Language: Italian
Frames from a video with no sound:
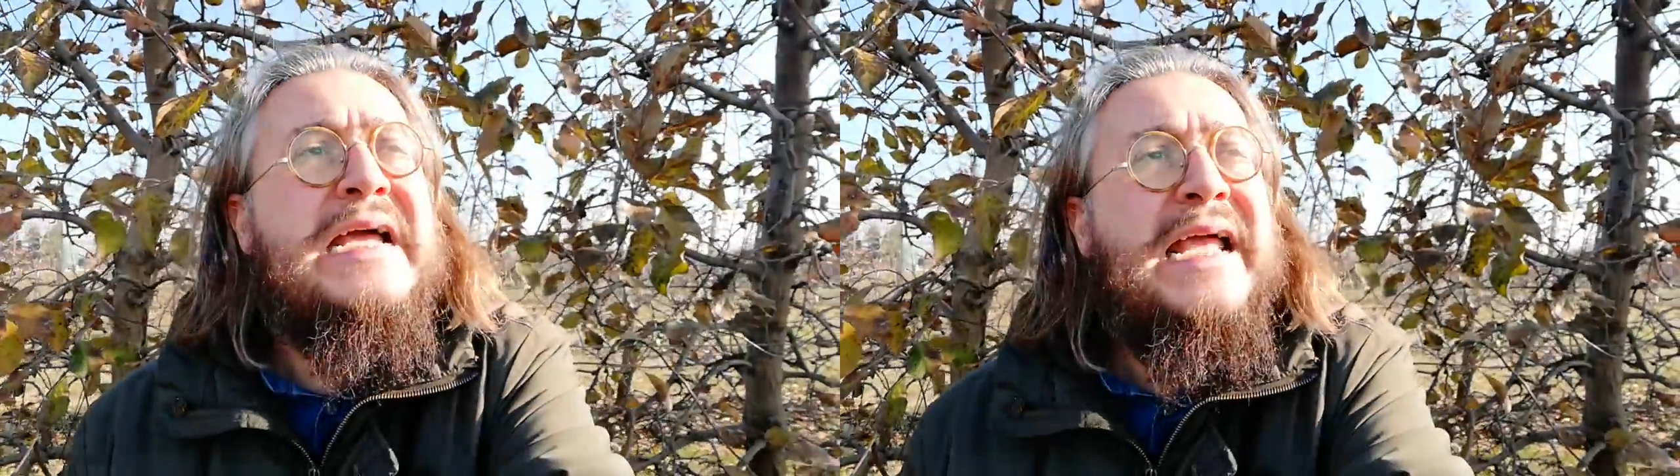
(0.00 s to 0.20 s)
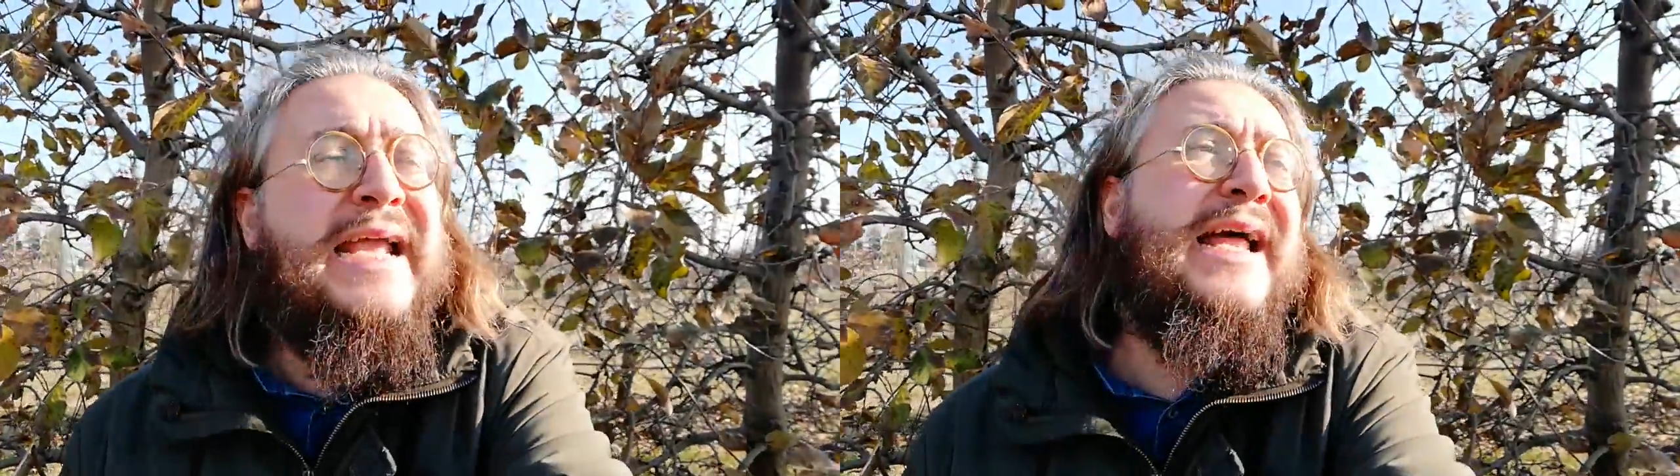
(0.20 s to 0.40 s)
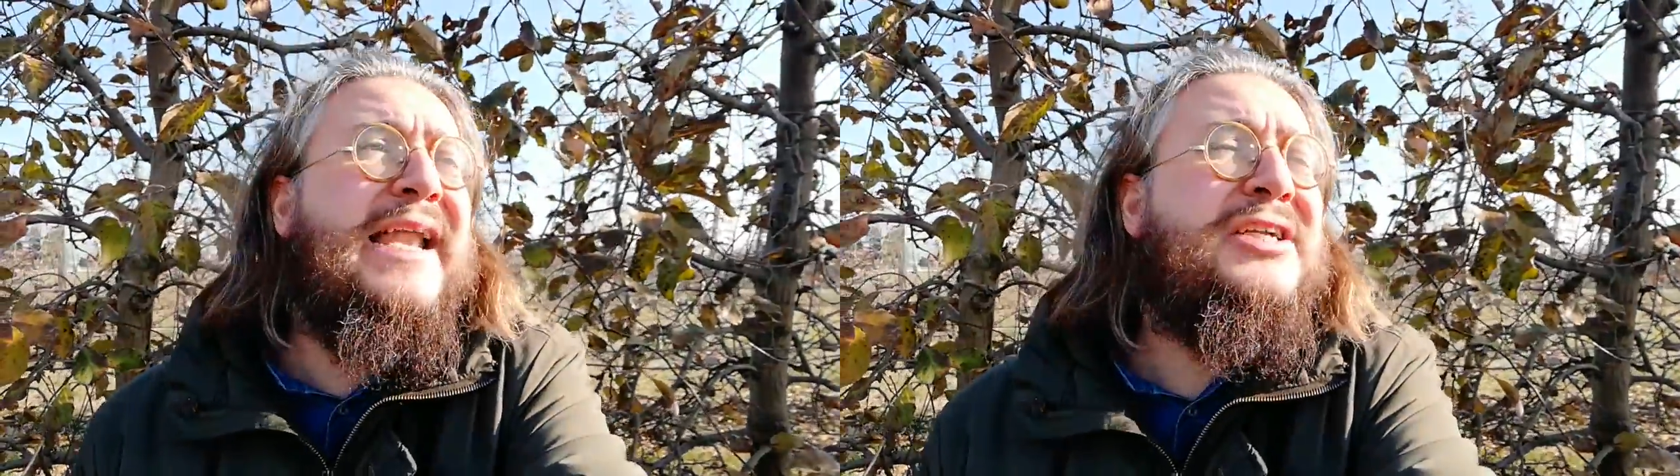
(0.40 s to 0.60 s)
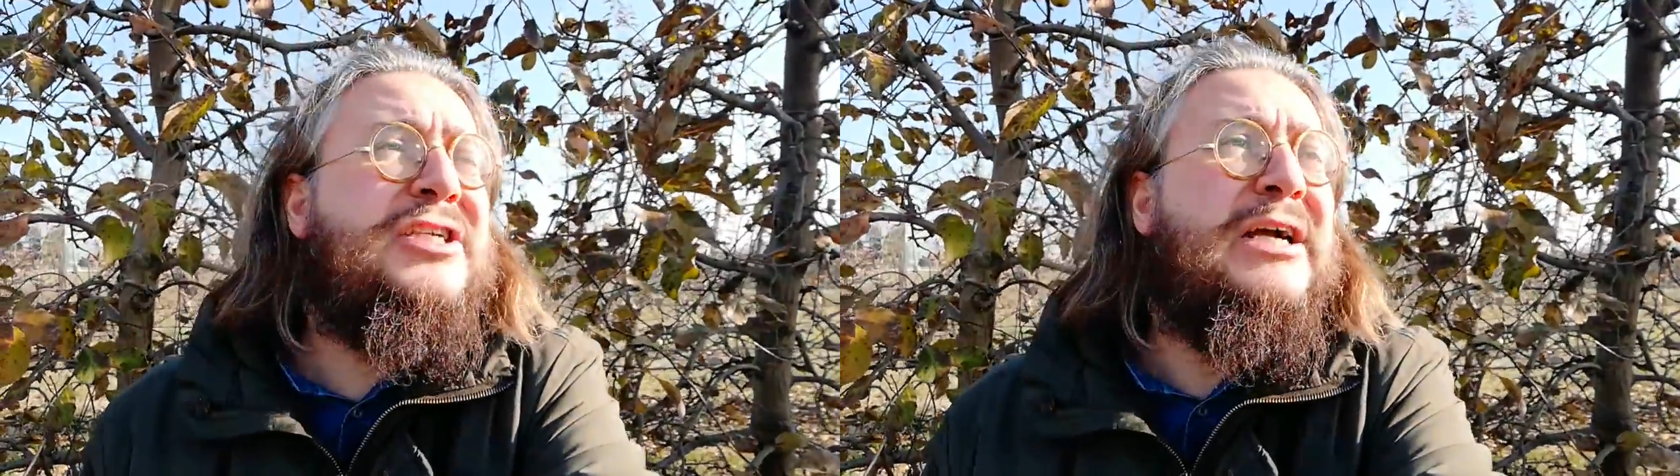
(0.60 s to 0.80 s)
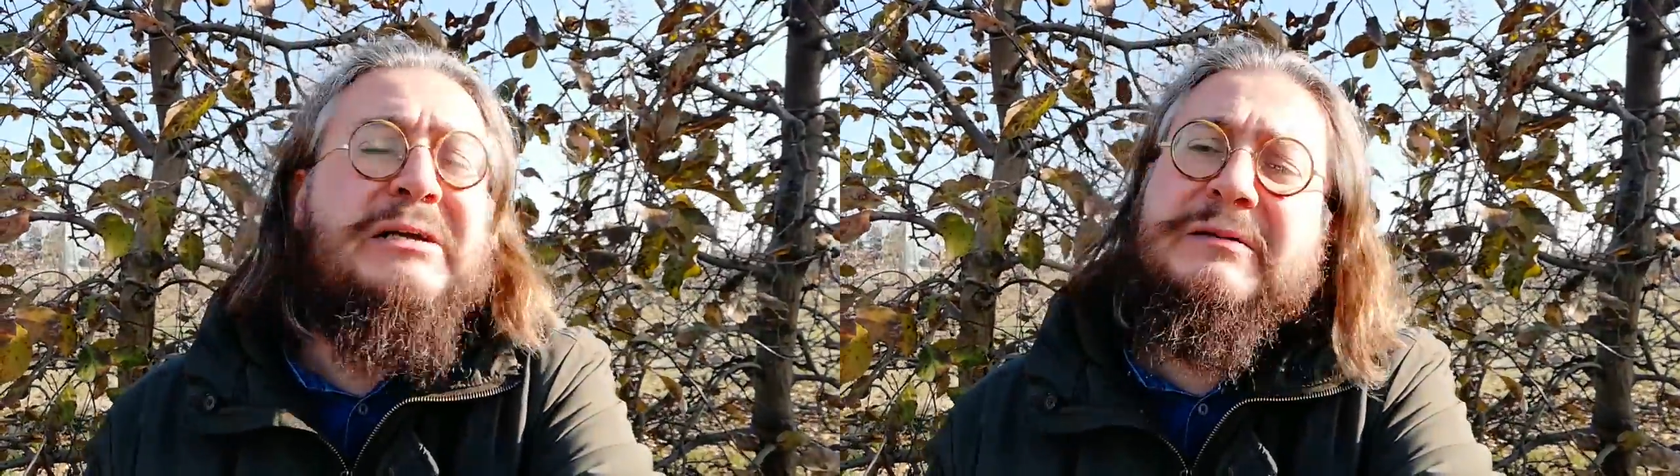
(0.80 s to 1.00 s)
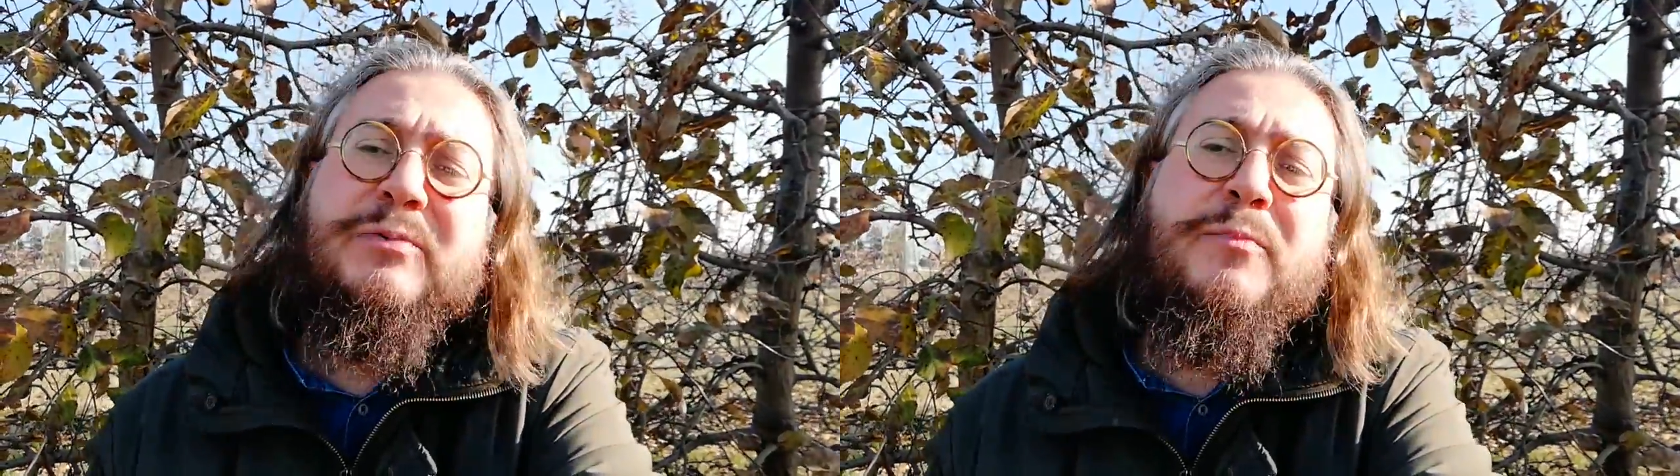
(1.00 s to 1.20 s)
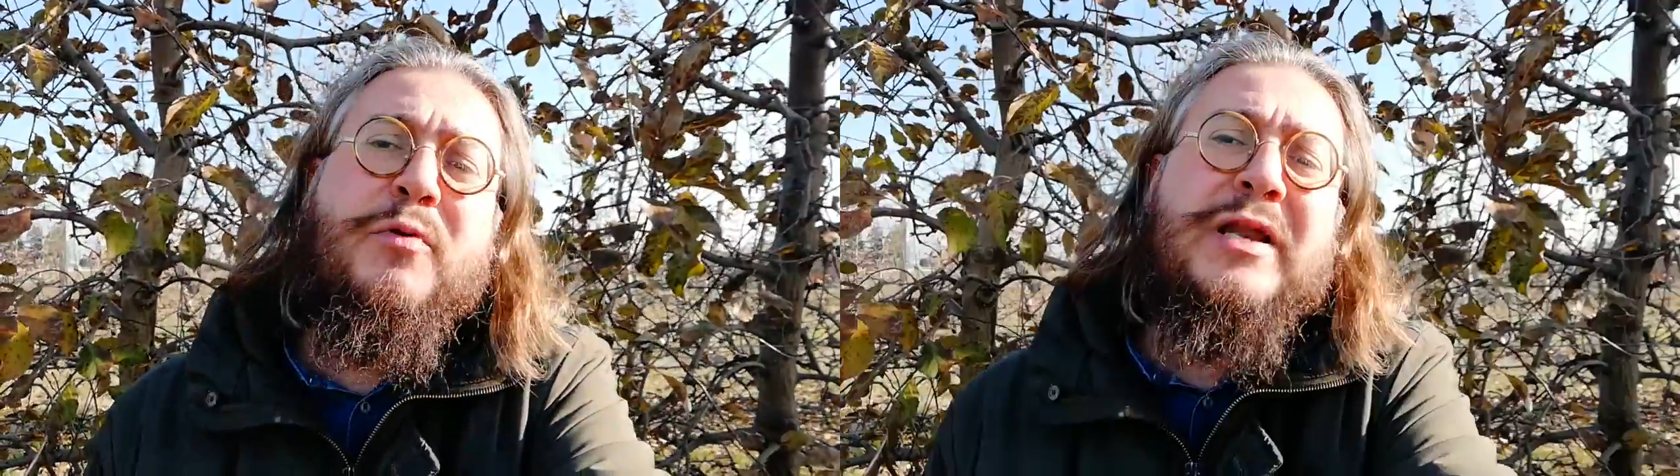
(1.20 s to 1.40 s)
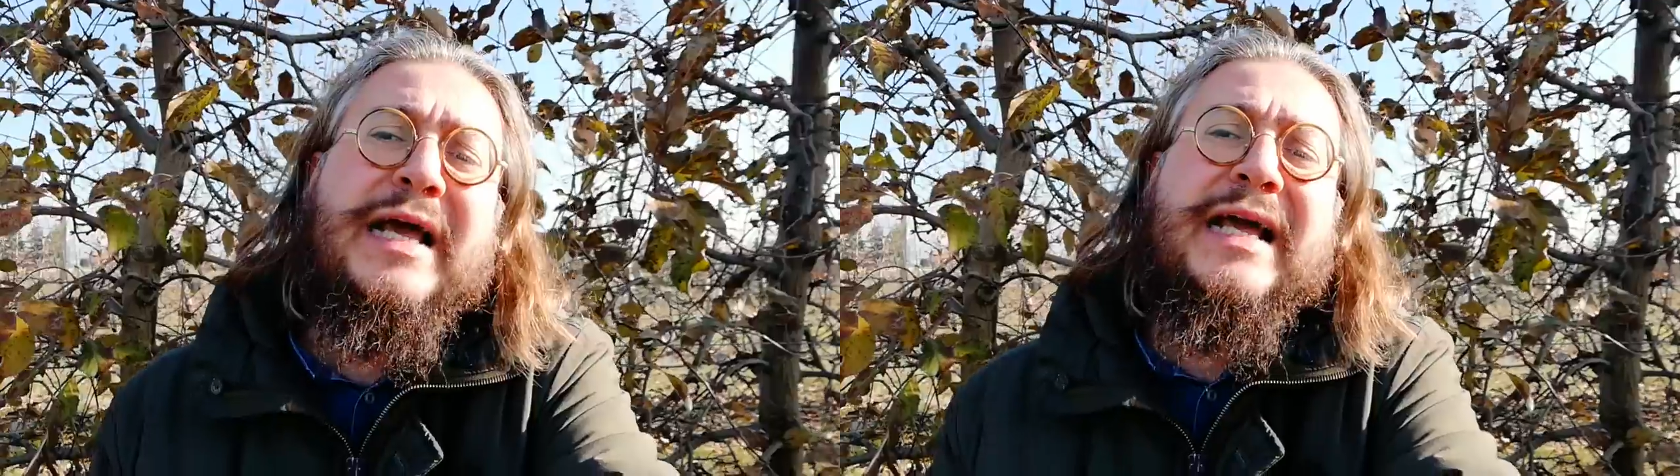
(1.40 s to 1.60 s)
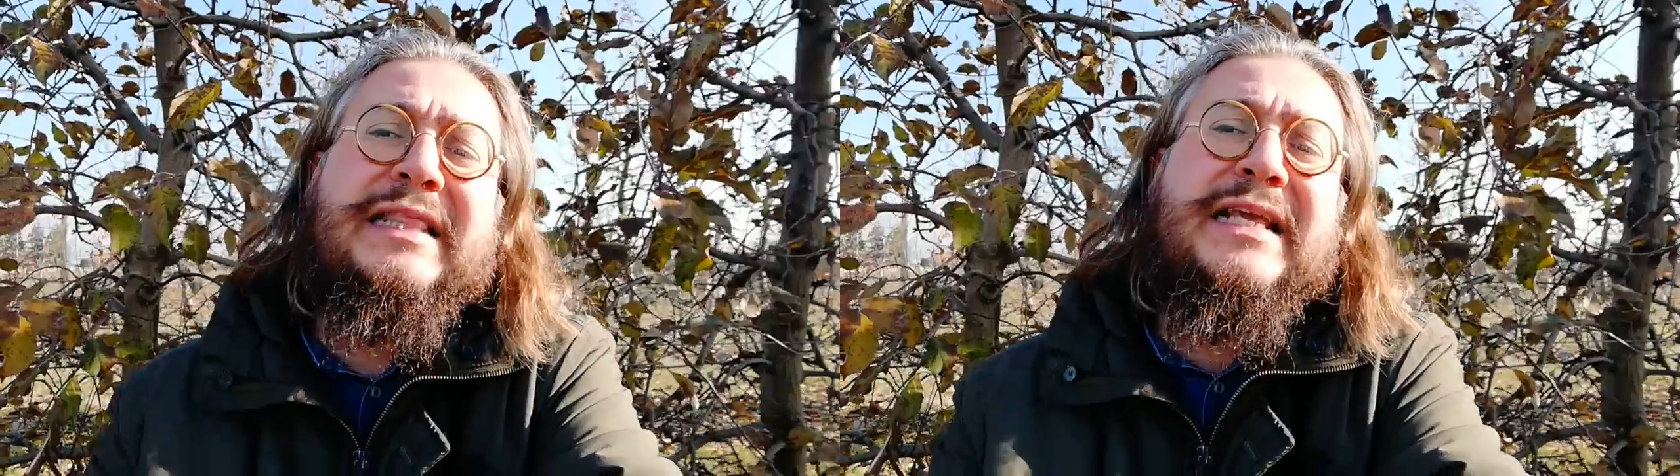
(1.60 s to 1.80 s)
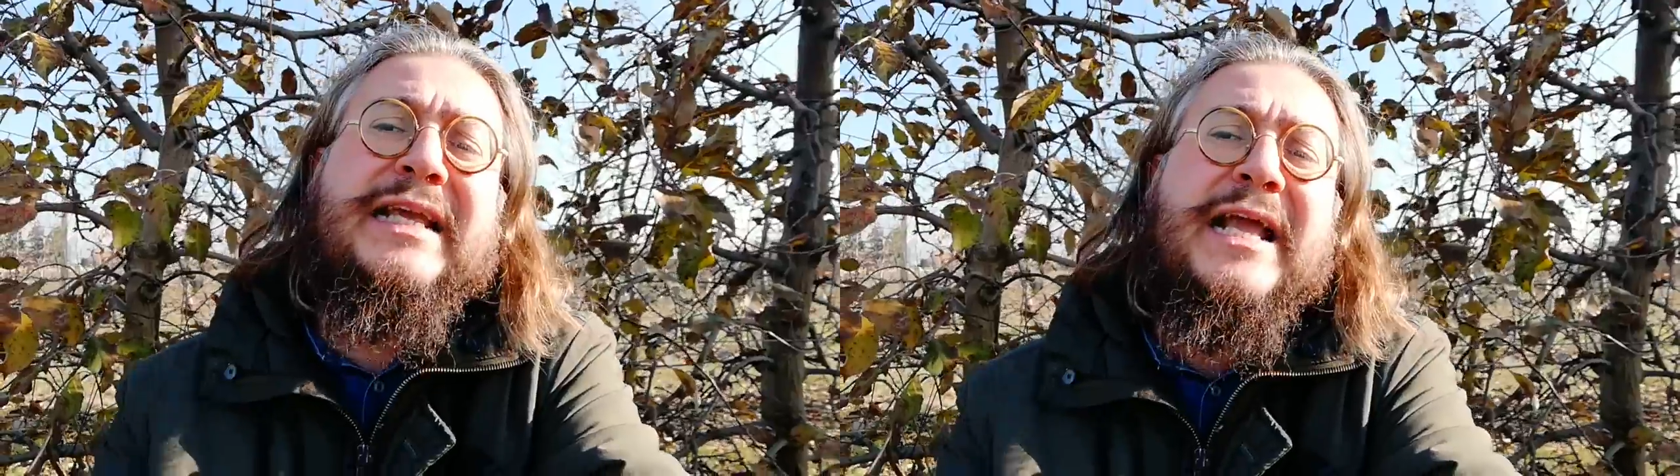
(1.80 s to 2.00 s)
E Ganesha eh, propone a
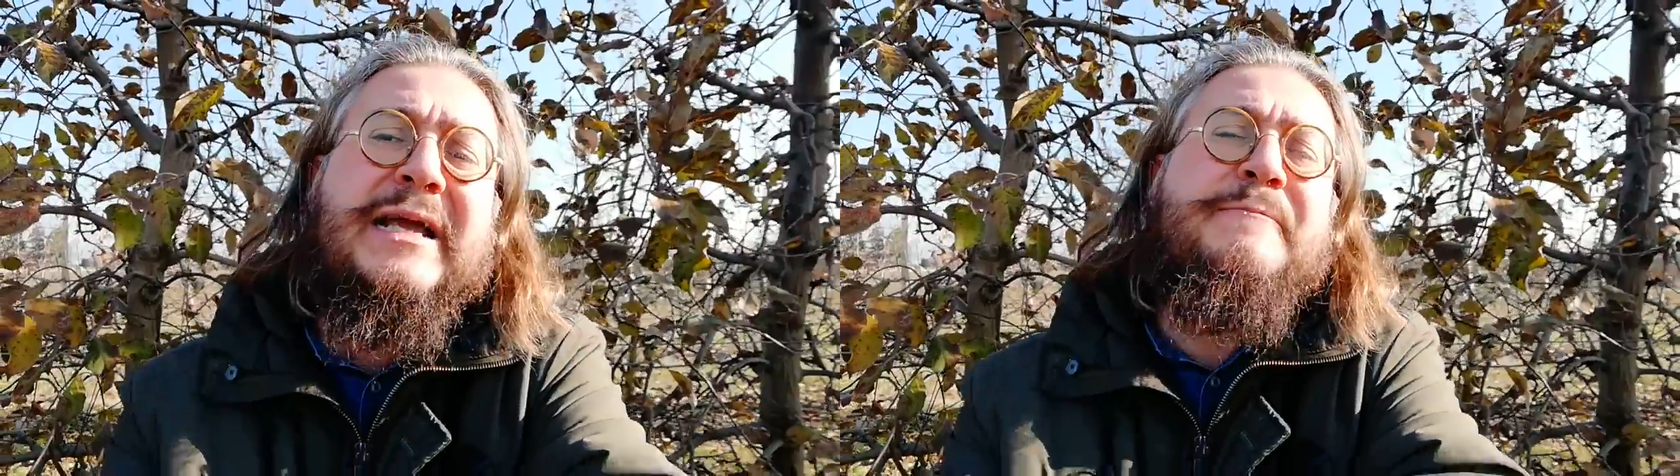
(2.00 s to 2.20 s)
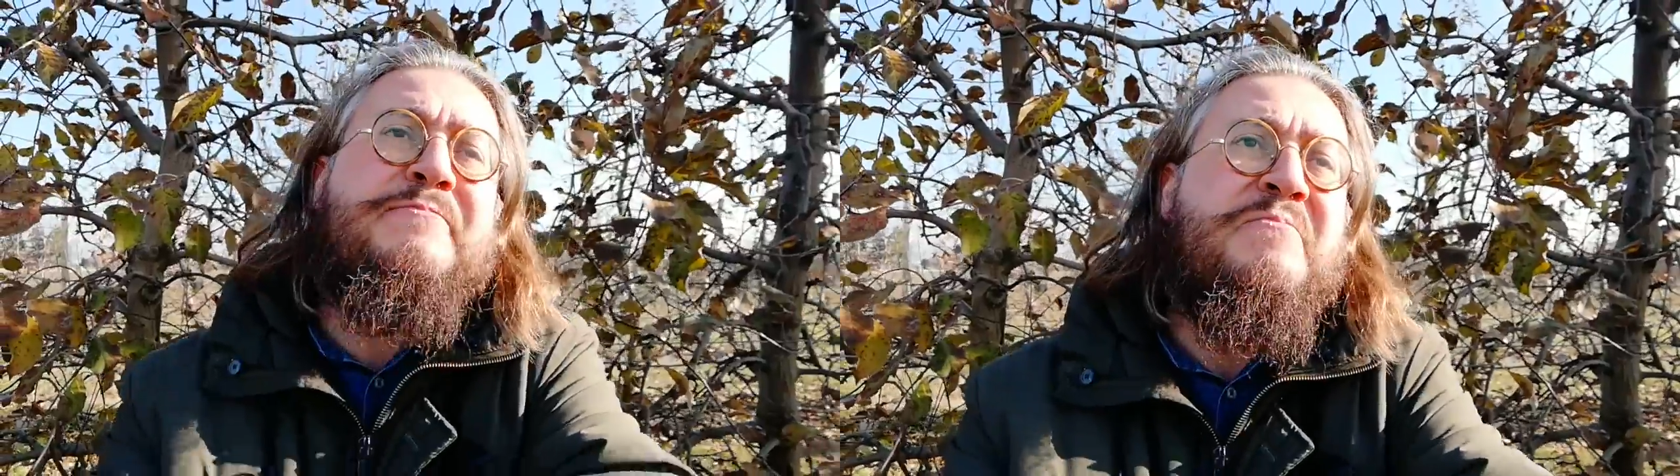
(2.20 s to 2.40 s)
Kartikeya,